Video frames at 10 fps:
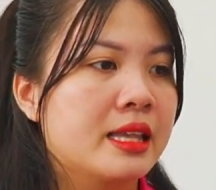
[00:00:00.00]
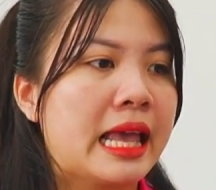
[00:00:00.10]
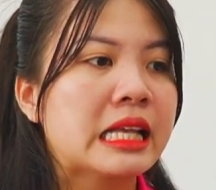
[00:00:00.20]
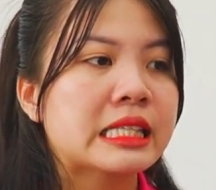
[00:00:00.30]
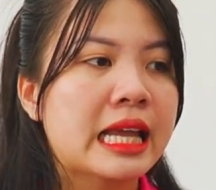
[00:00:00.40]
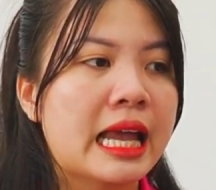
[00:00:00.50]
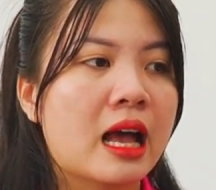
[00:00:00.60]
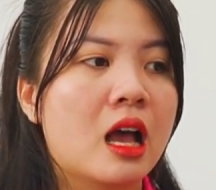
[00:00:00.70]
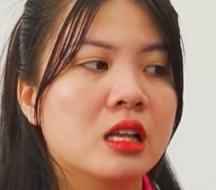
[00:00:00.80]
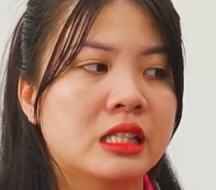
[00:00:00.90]
giá
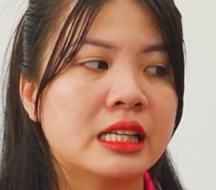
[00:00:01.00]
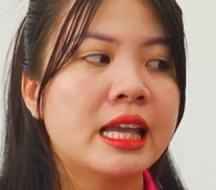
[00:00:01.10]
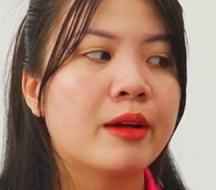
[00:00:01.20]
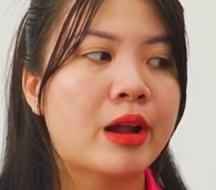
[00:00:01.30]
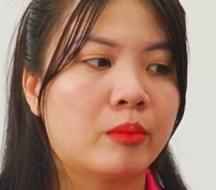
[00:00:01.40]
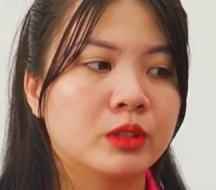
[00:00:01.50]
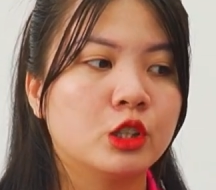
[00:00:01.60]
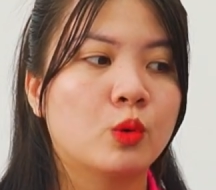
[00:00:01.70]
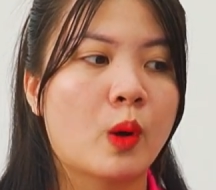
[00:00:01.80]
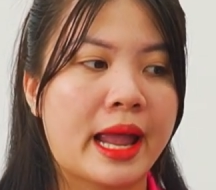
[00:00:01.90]
xe sẽ dao động
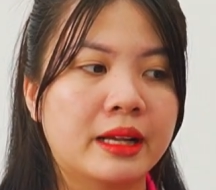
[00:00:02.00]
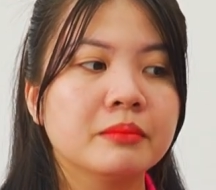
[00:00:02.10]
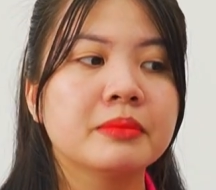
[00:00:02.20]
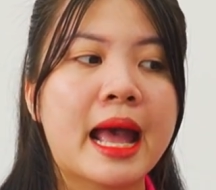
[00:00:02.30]
từ khoảng